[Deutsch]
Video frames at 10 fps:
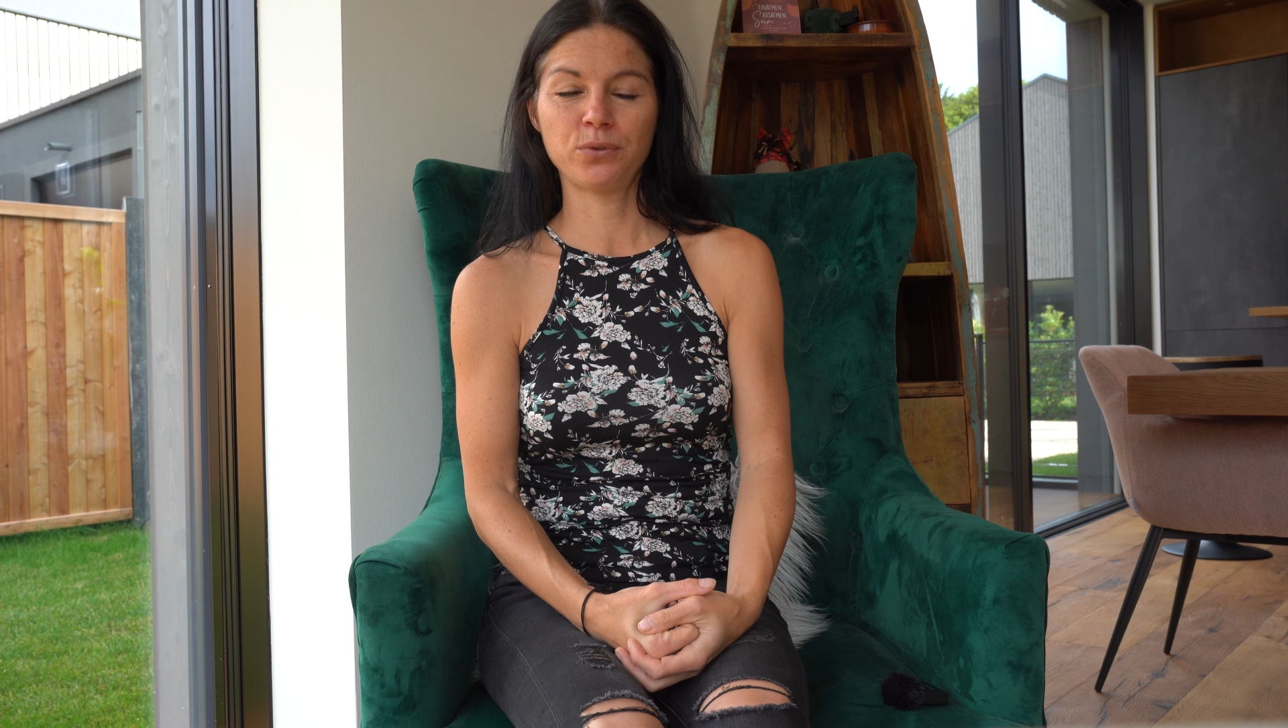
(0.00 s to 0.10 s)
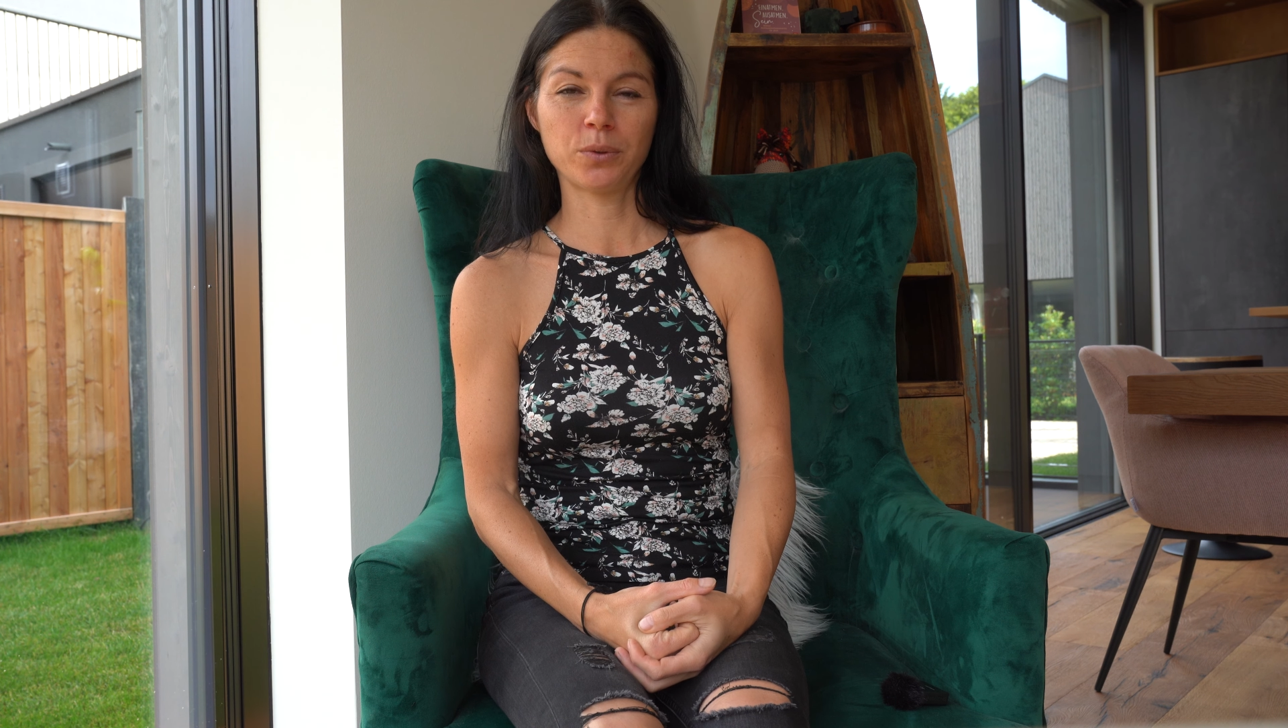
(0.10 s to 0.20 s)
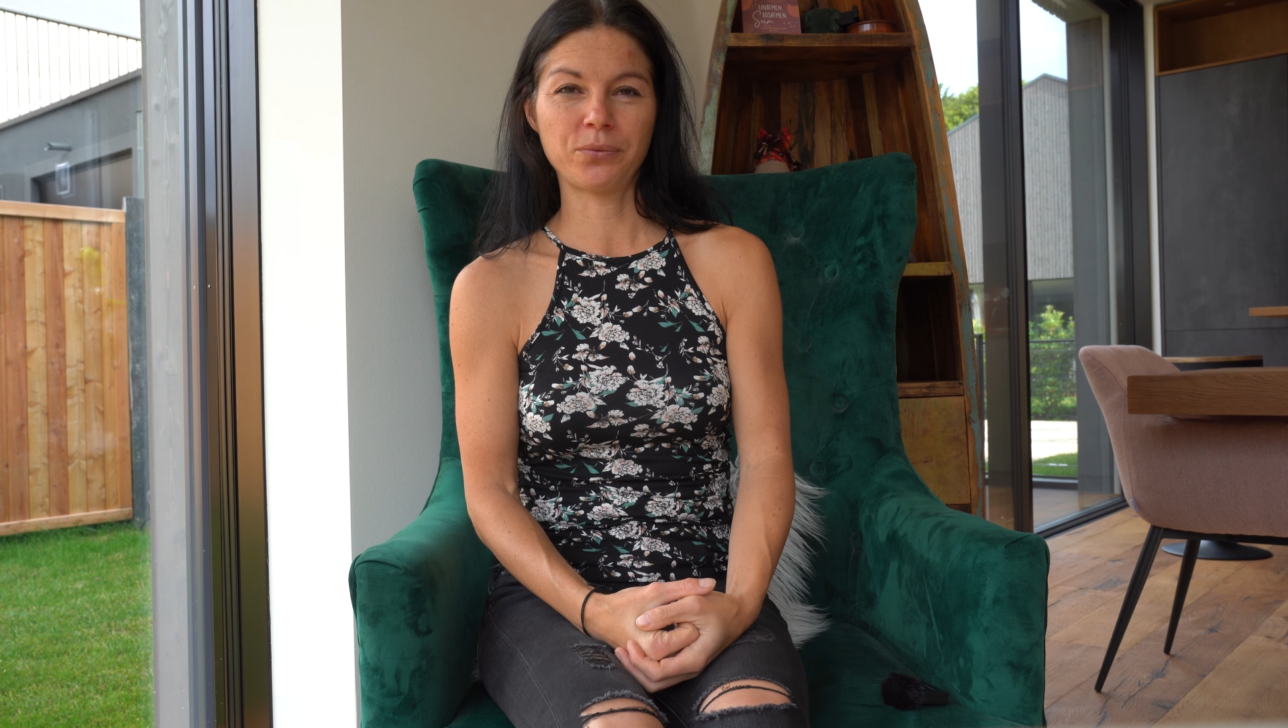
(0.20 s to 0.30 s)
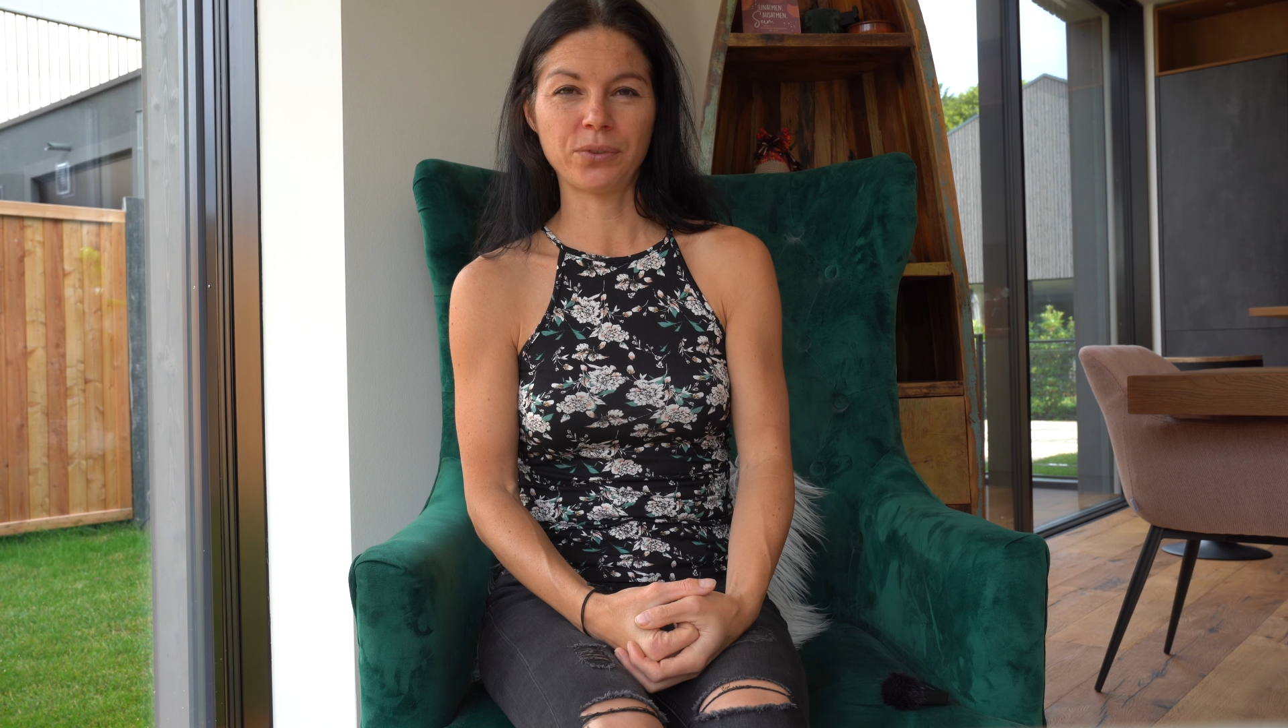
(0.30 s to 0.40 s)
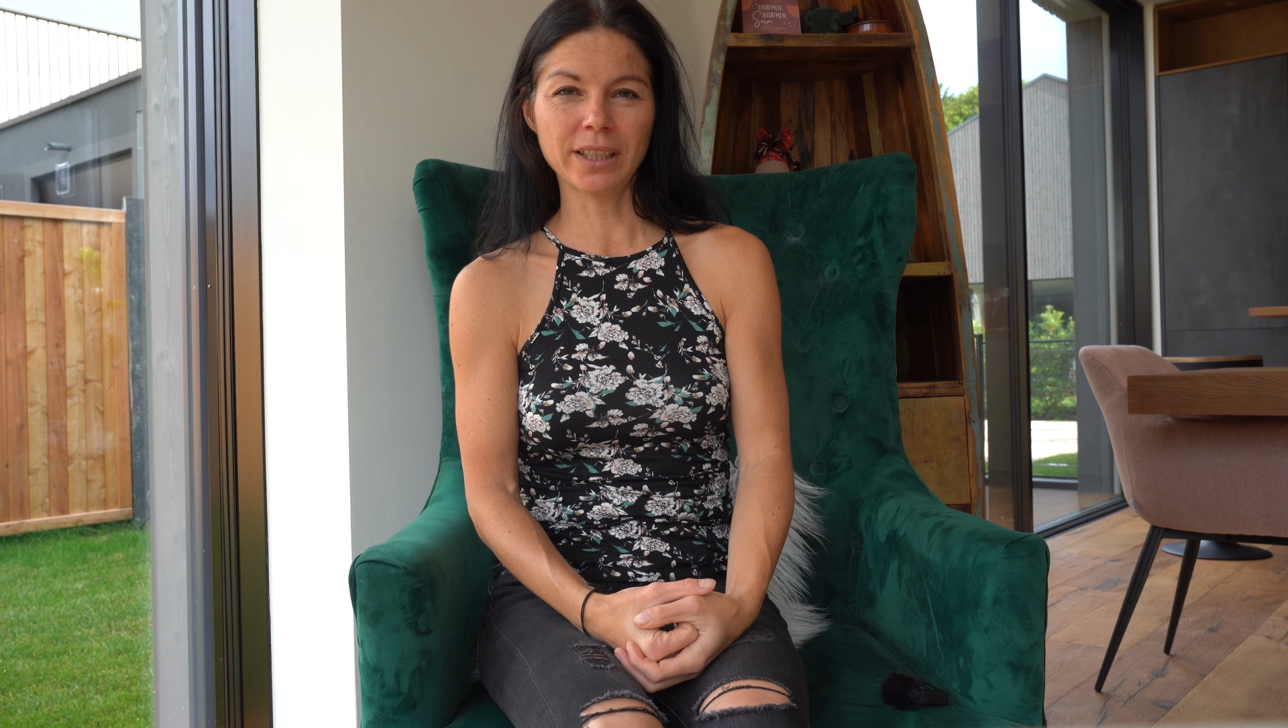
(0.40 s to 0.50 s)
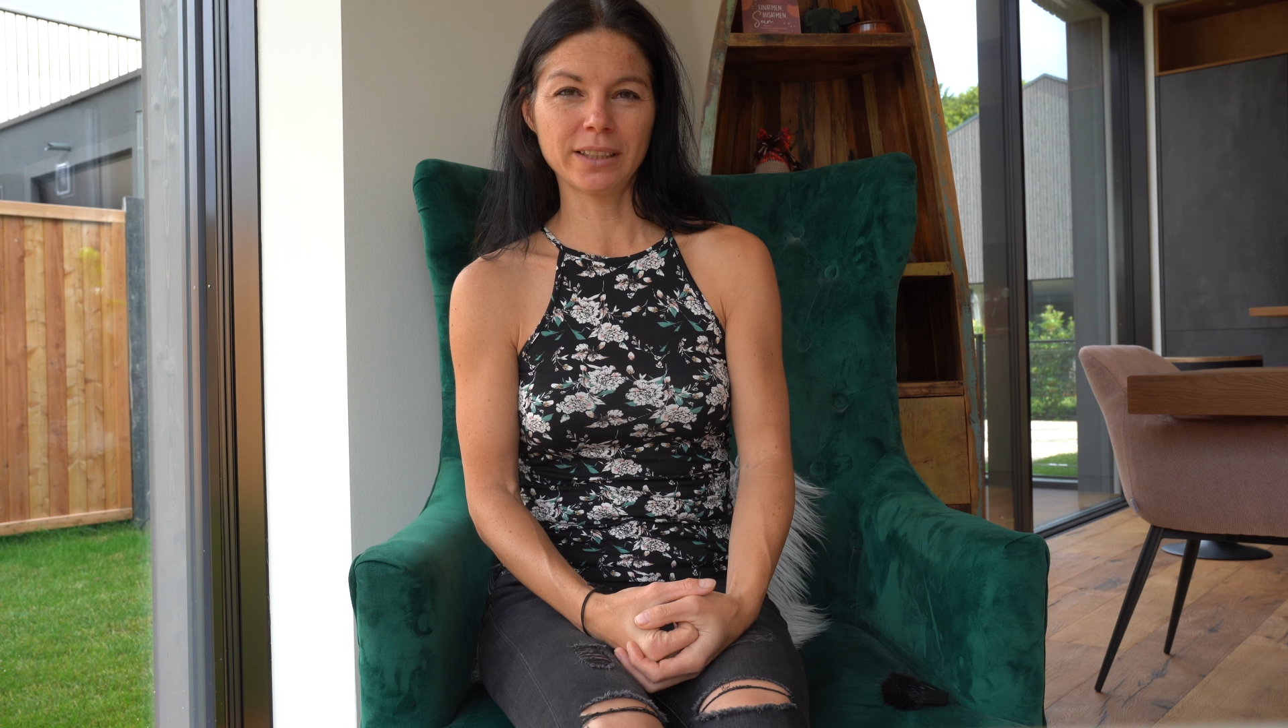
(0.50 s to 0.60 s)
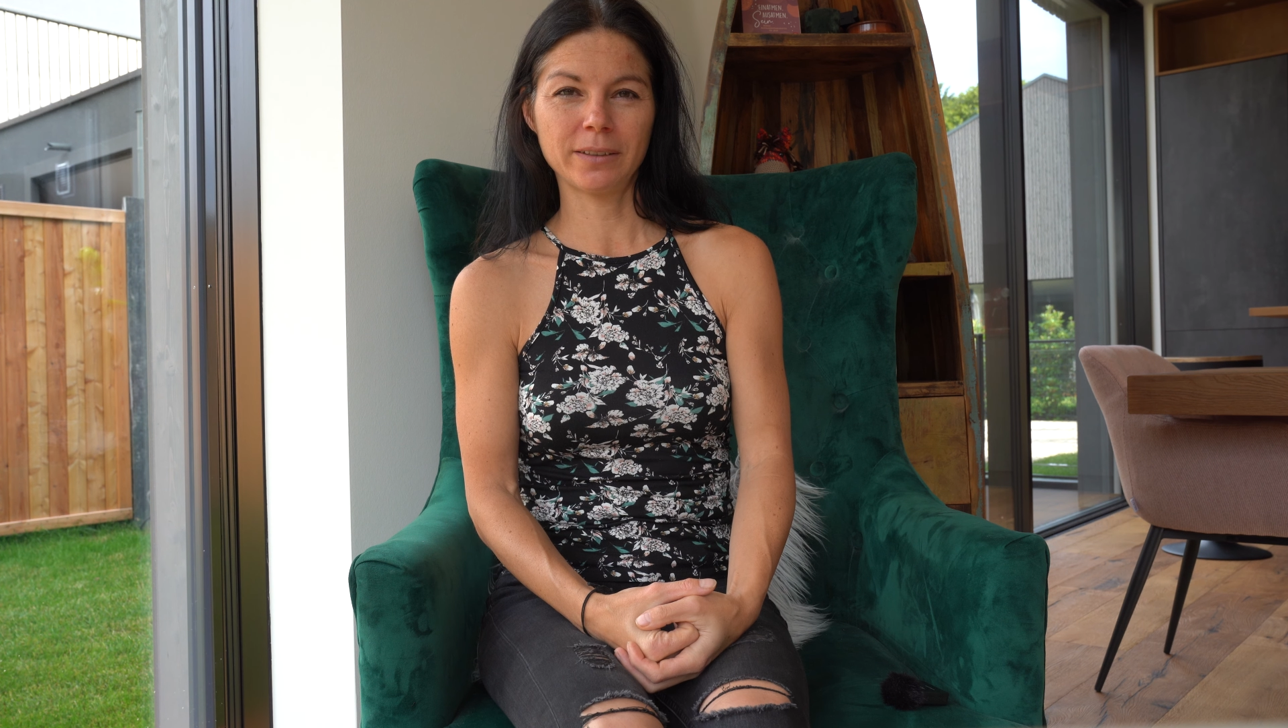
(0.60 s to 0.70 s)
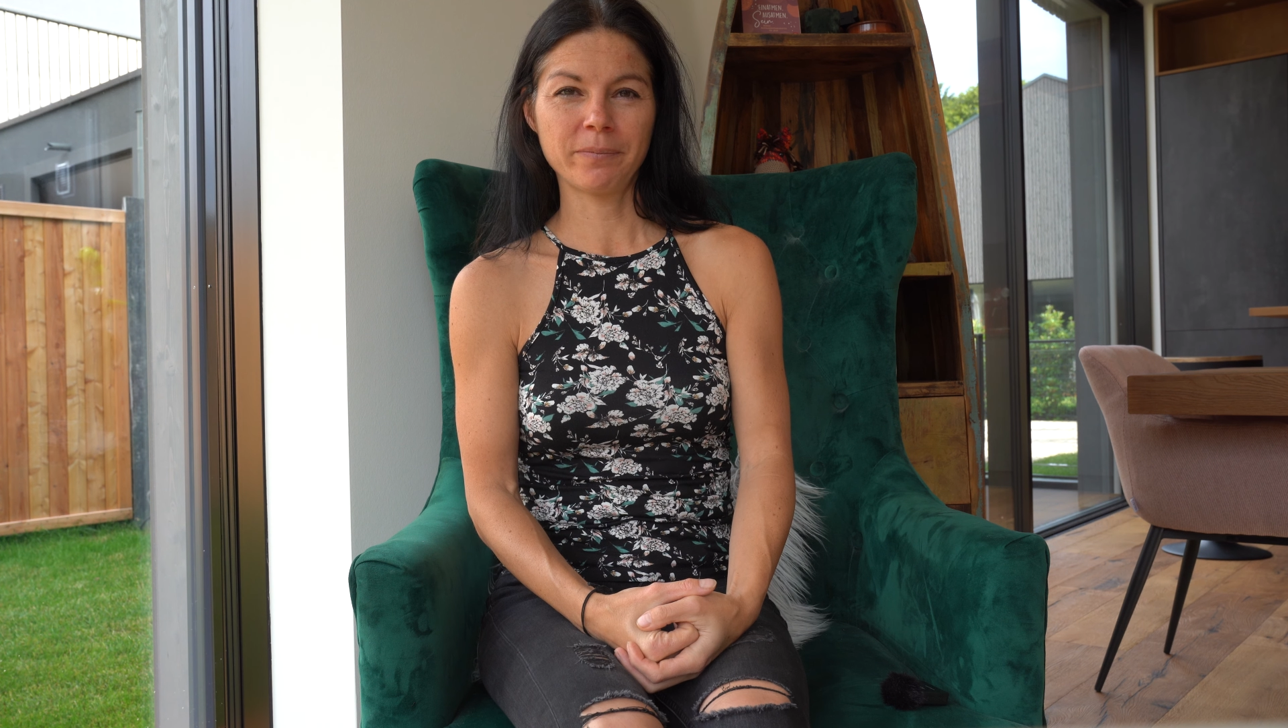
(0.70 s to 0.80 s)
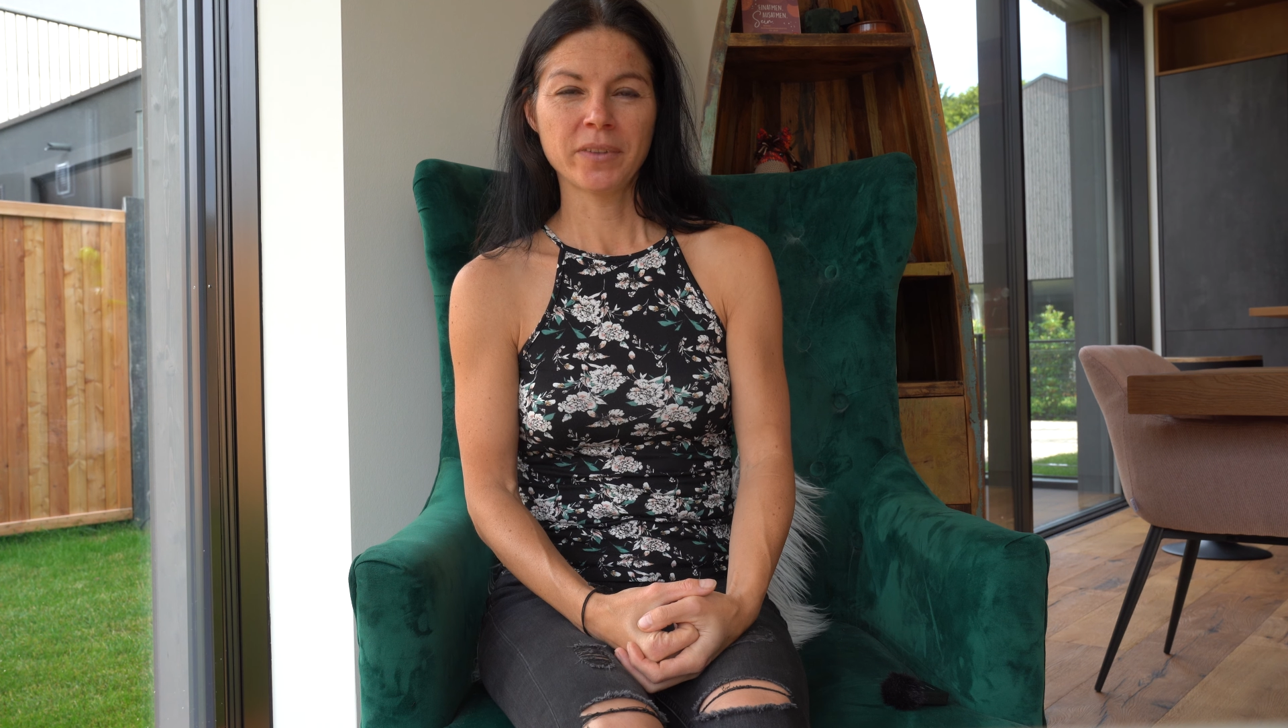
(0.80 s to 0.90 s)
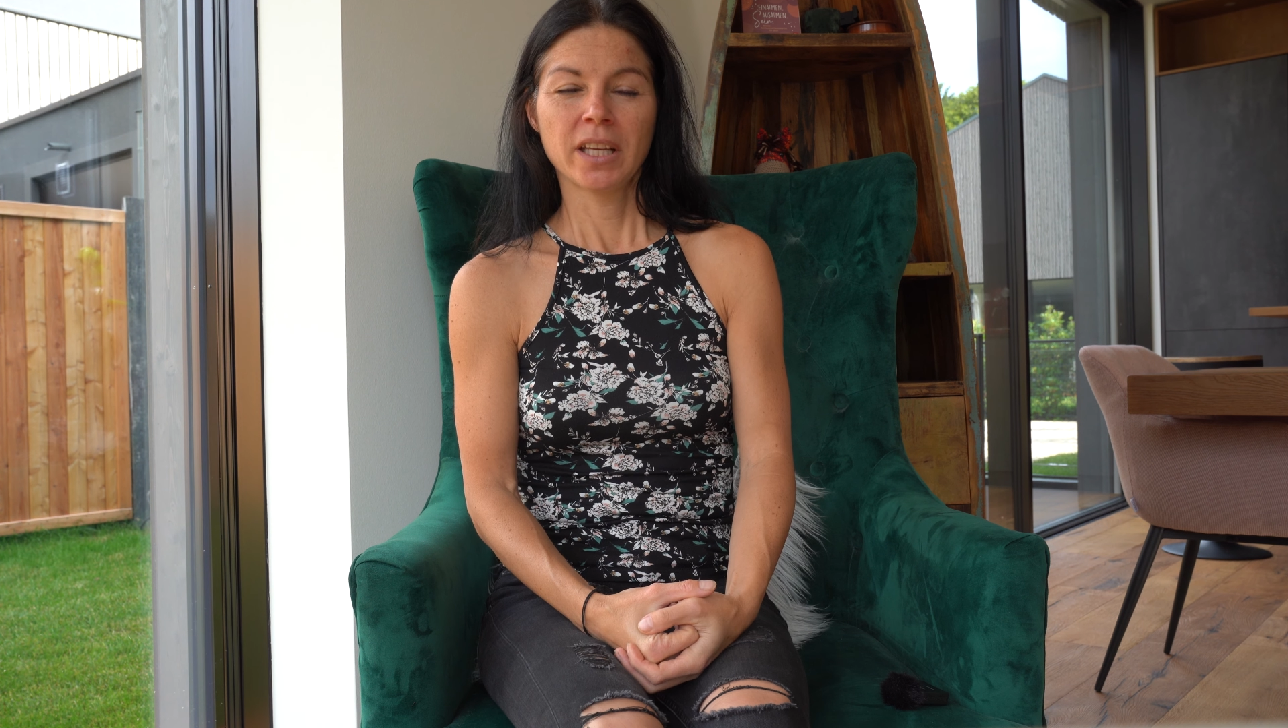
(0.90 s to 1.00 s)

für Pferde.